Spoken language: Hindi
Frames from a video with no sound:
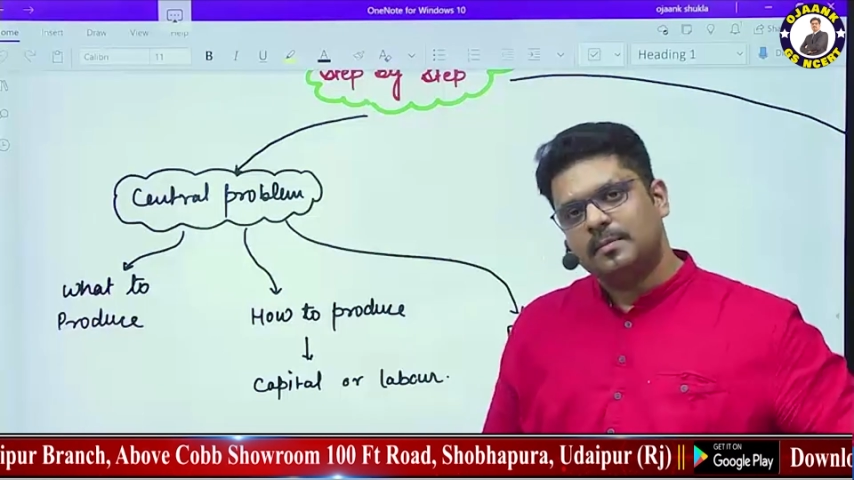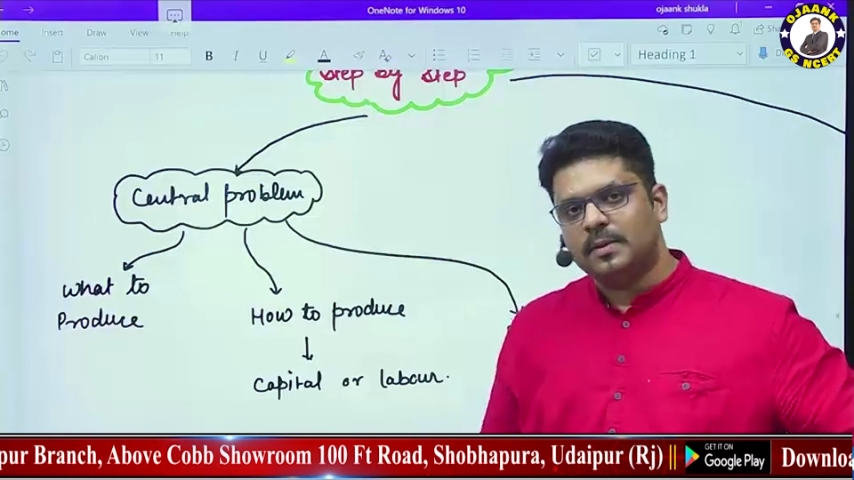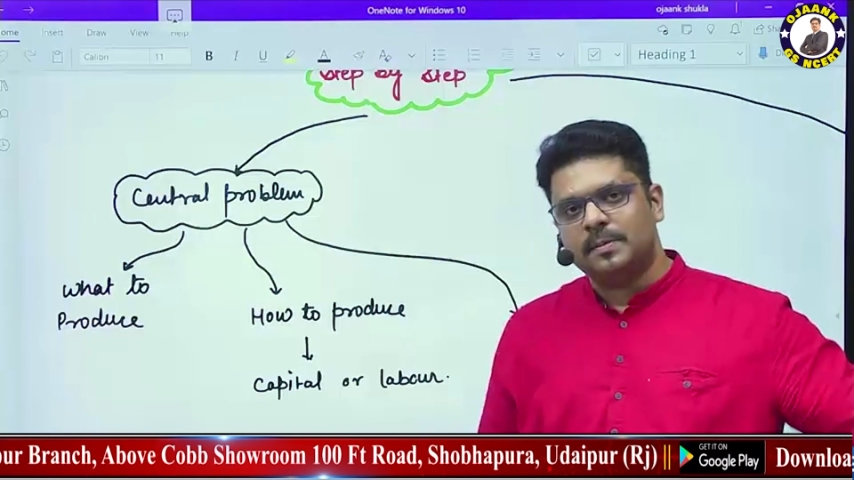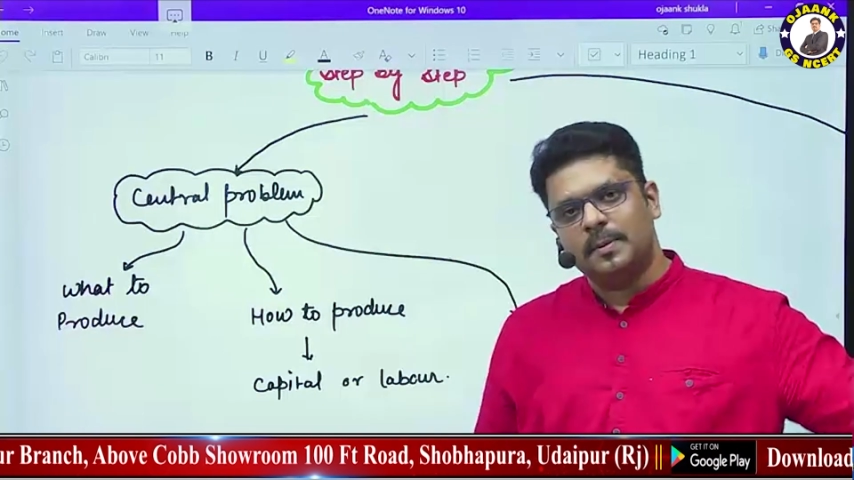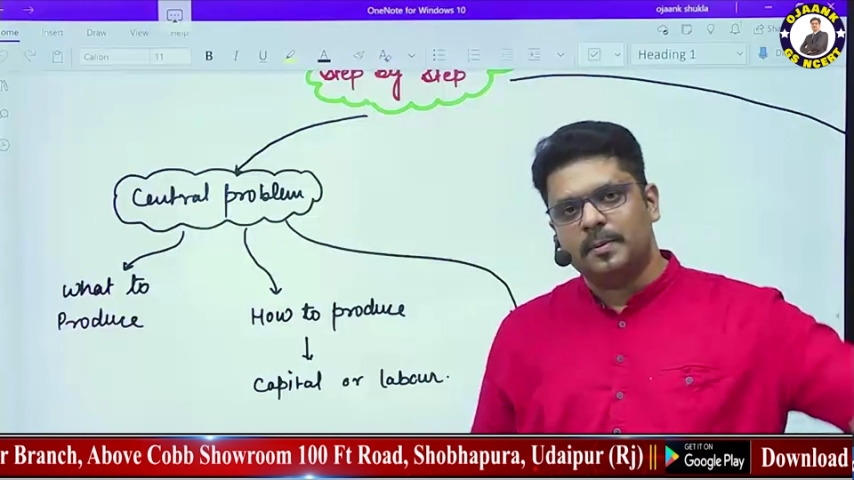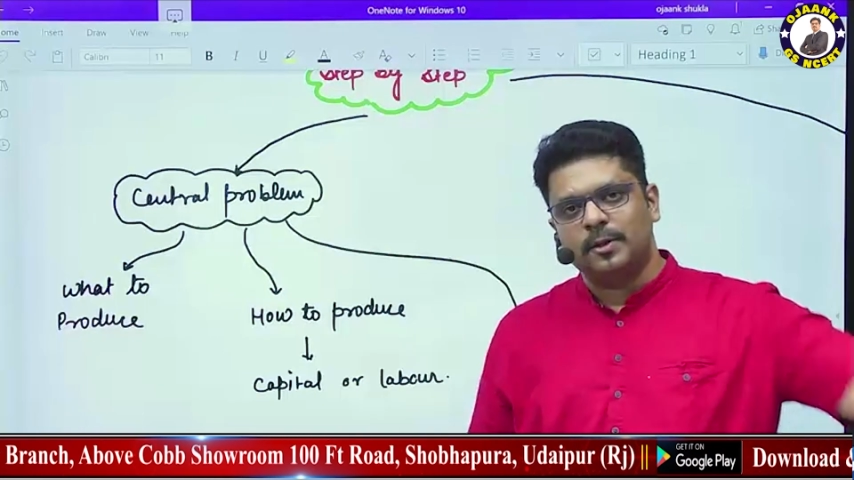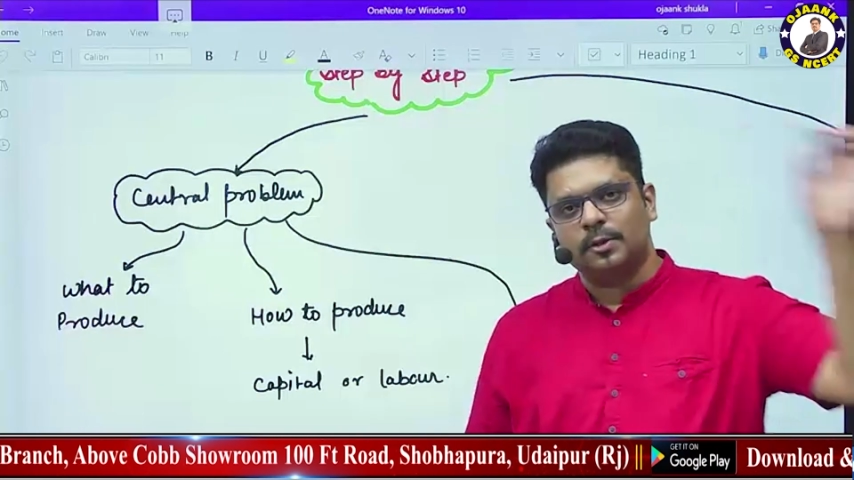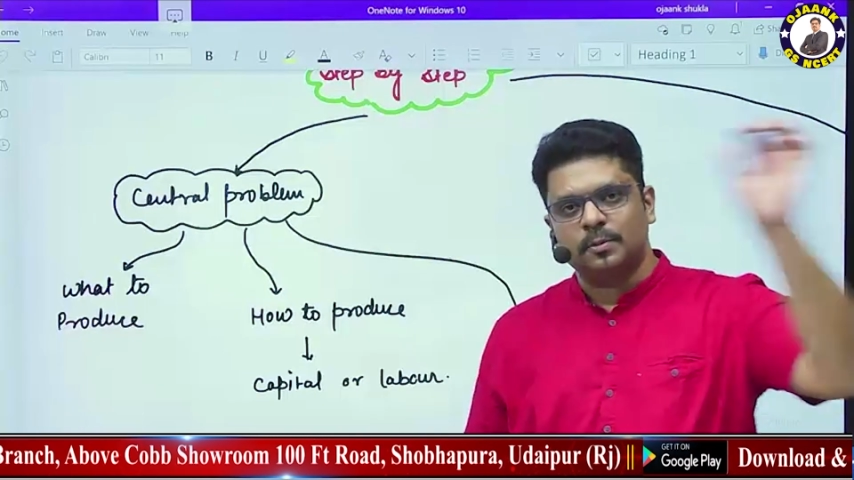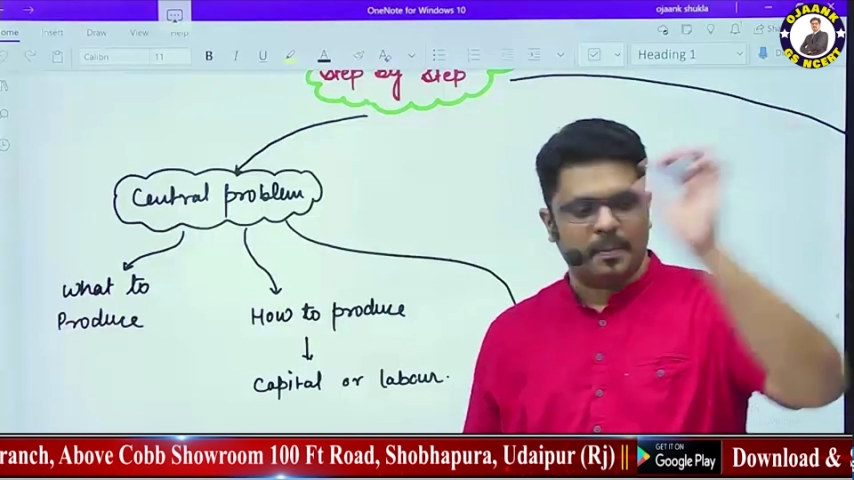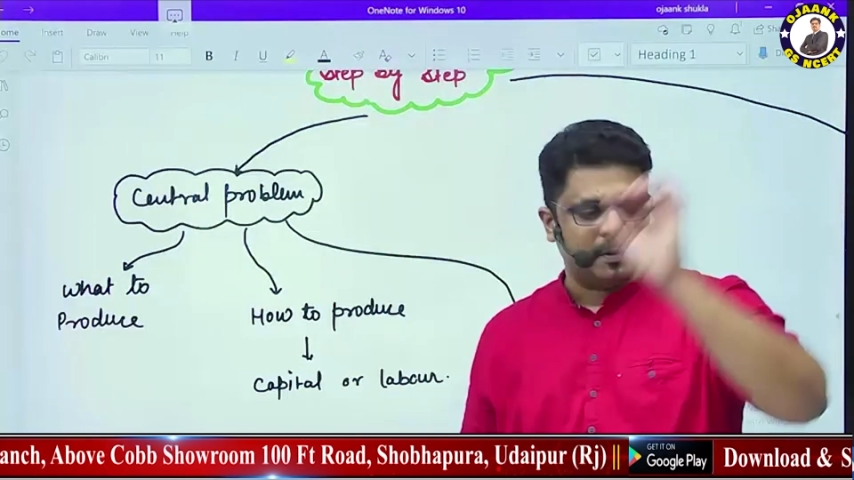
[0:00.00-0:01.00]
फिर फिर फिर तो
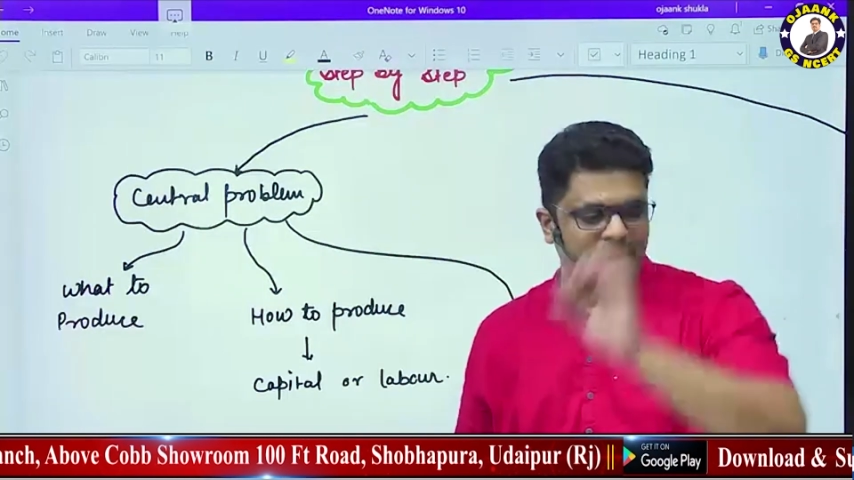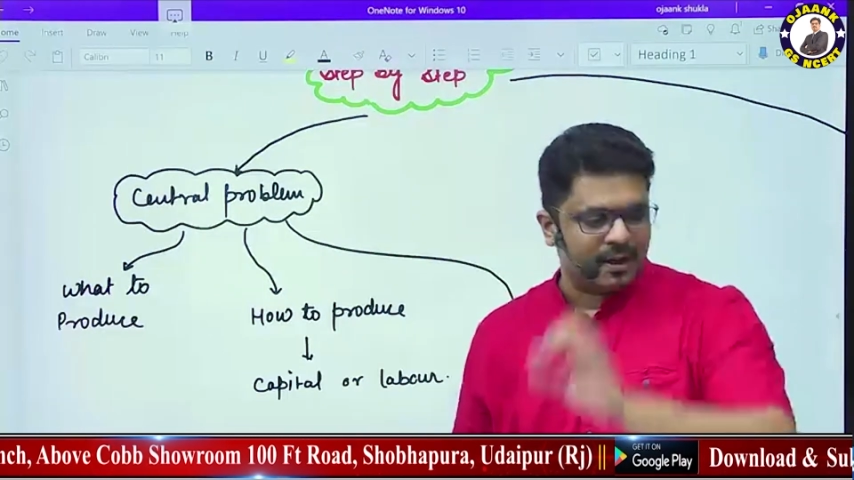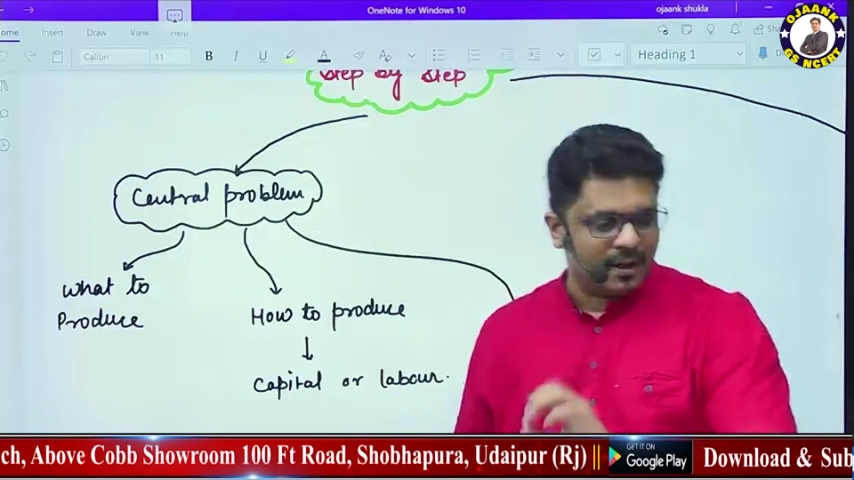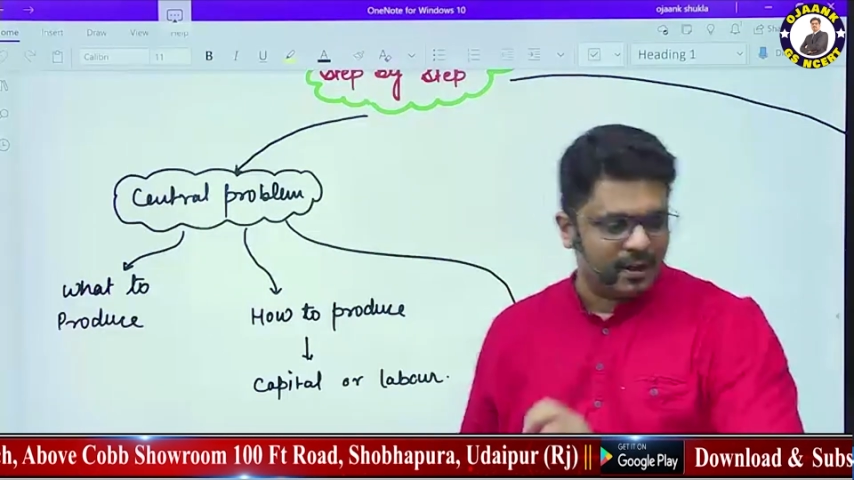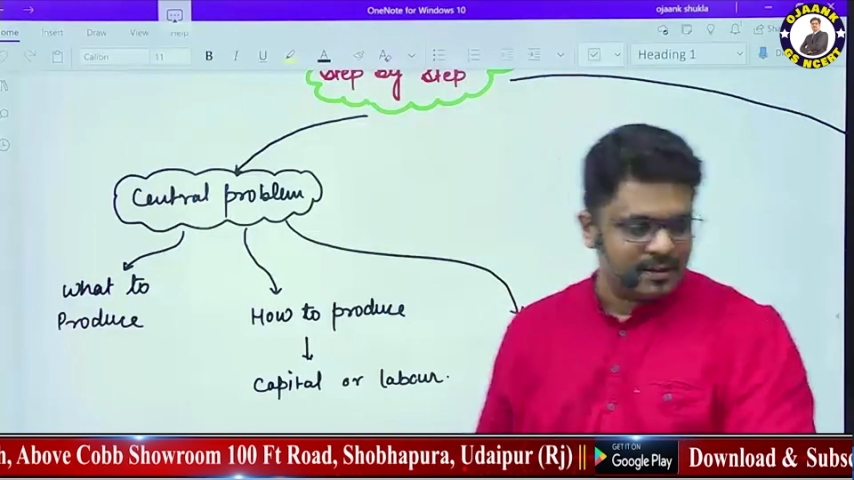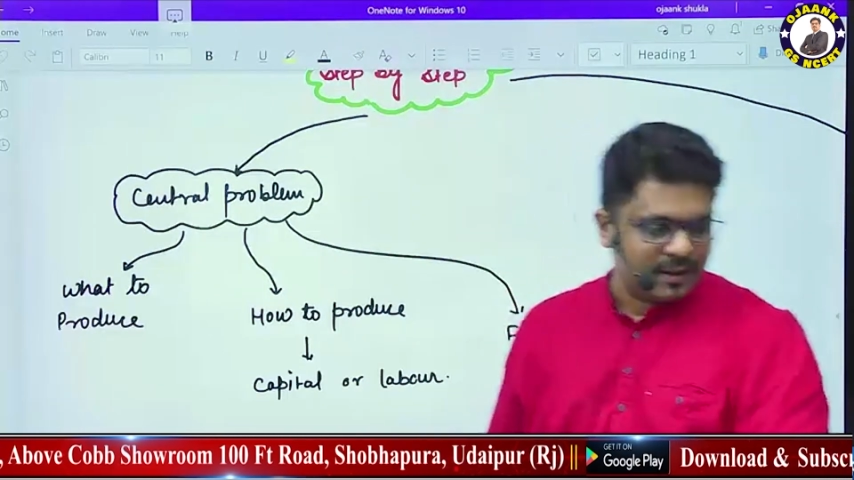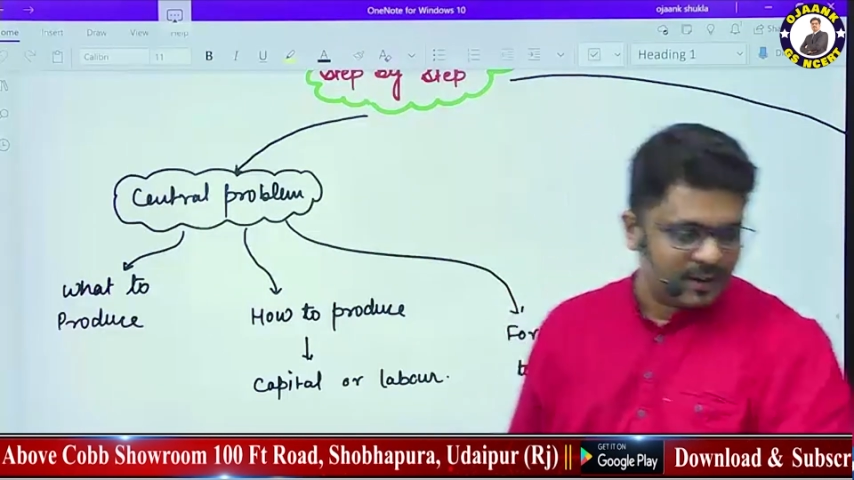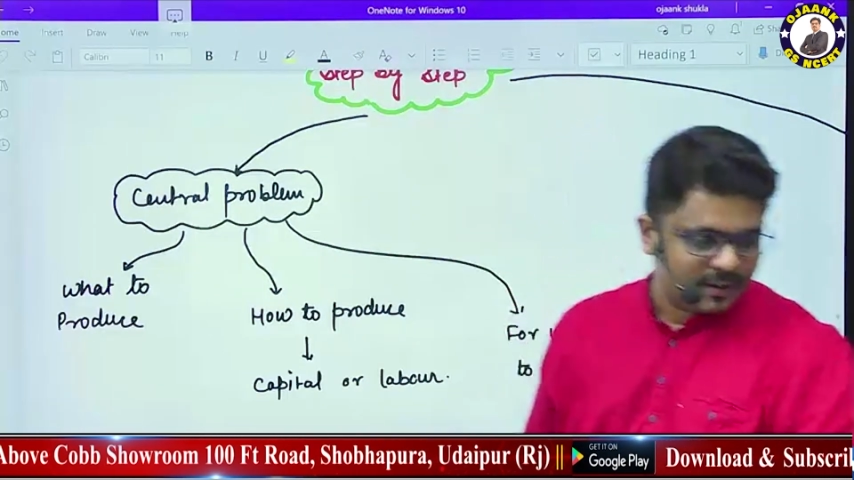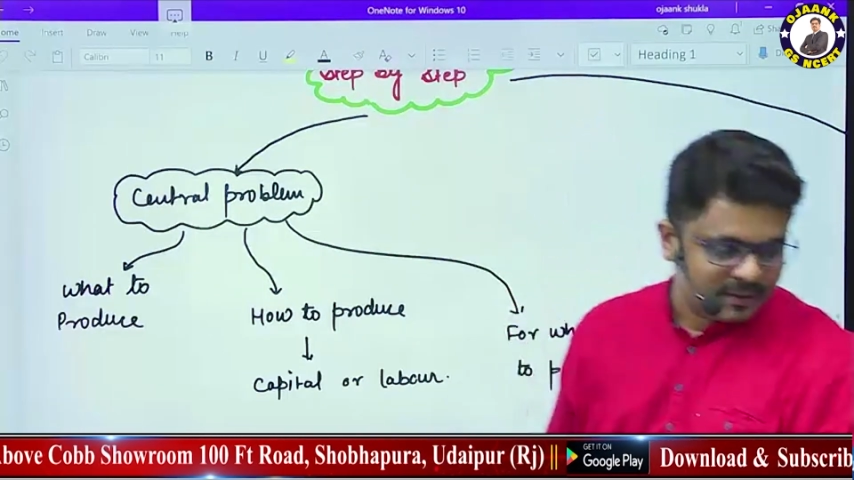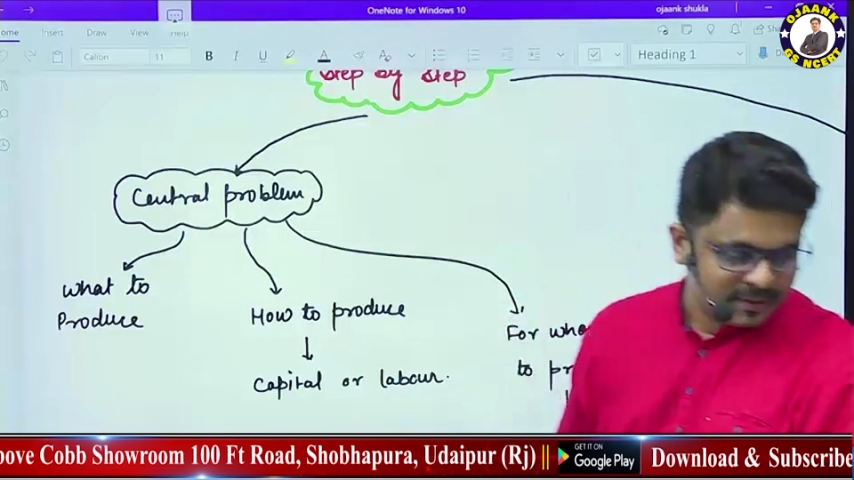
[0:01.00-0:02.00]
तुम्हें पता है कहां कहां जाएगा